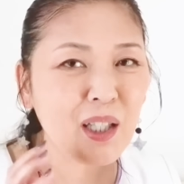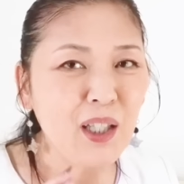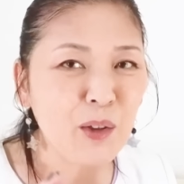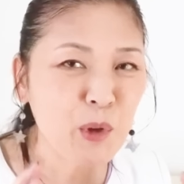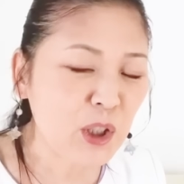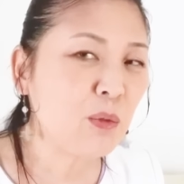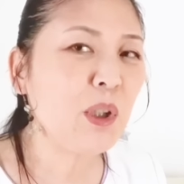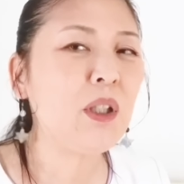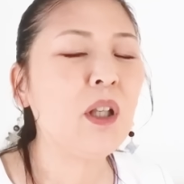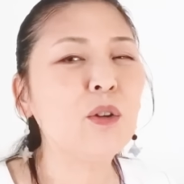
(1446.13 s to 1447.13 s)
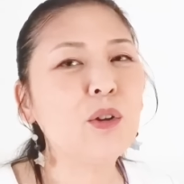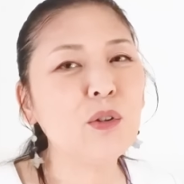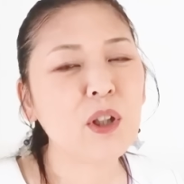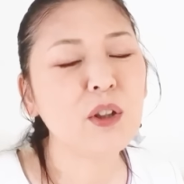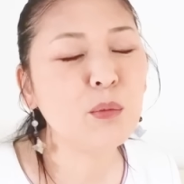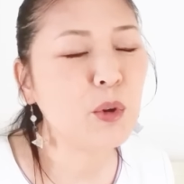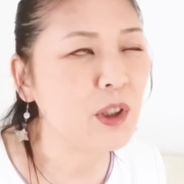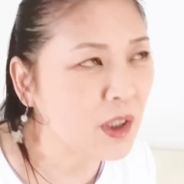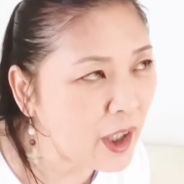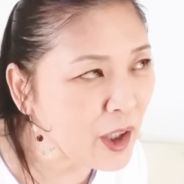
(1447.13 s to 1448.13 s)
えー、マスメディアの人たちも
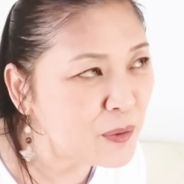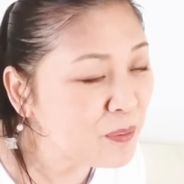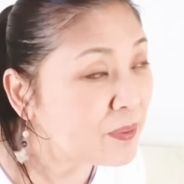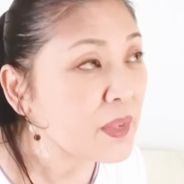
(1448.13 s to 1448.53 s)
いて、